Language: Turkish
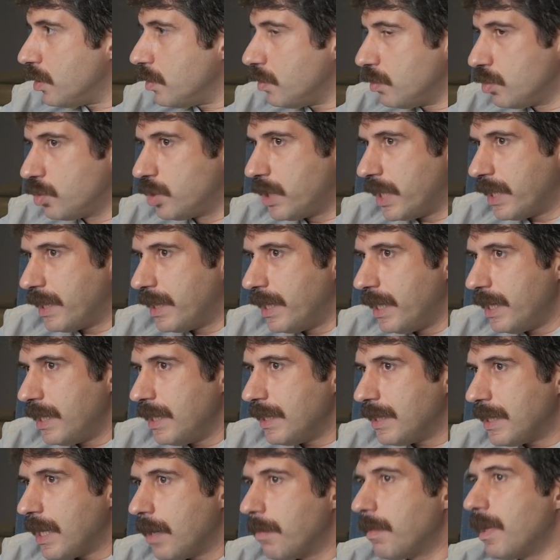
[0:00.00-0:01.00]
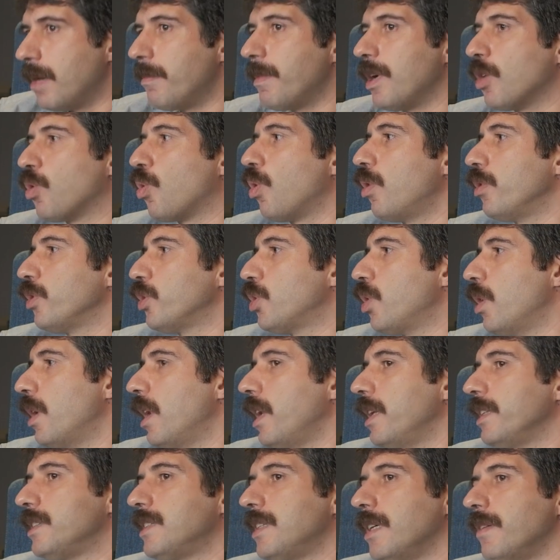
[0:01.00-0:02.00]
ücretlerin tamamen
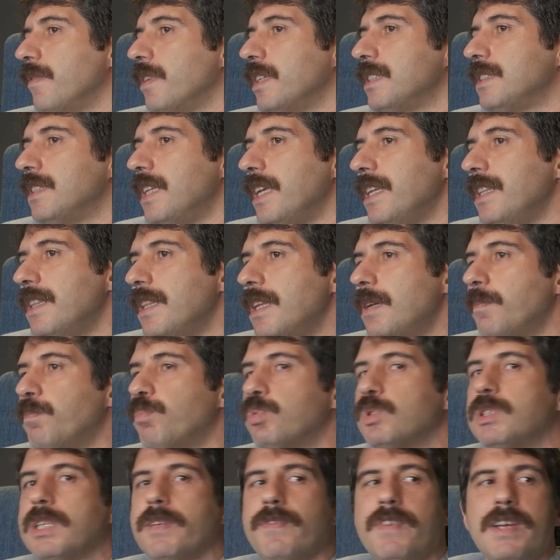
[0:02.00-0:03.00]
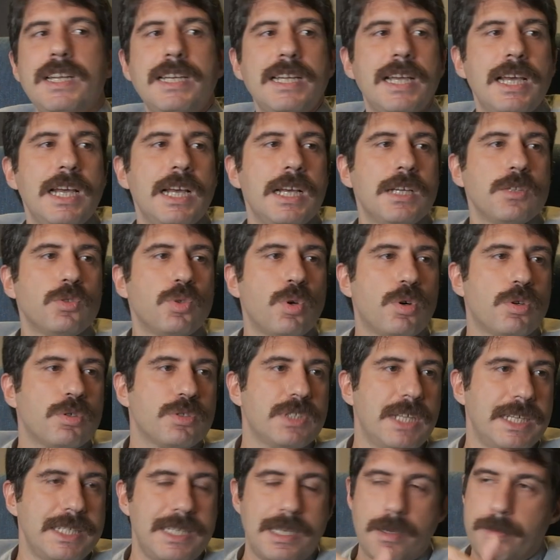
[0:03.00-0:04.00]
kölelik seviyesine indirip bu sefer
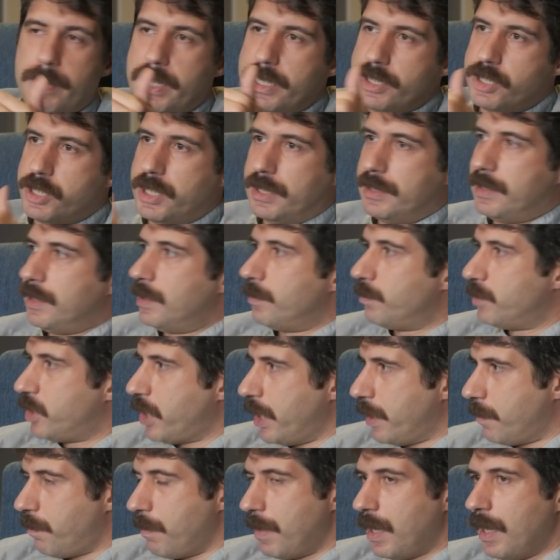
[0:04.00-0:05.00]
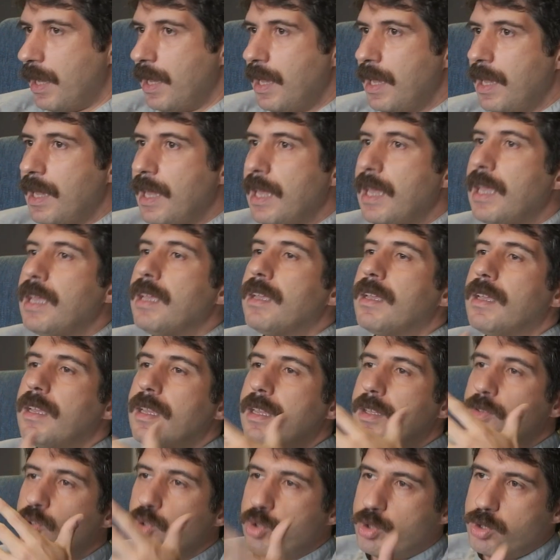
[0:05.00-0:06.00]
doğrudan yabancı yatırım çekme
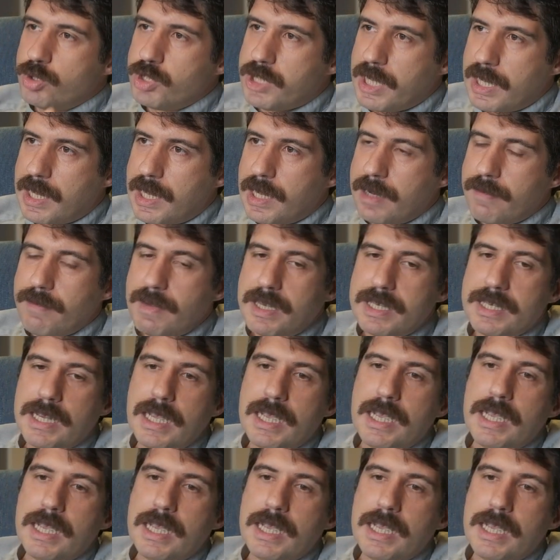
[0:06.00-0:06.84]
e, düşünceleri var.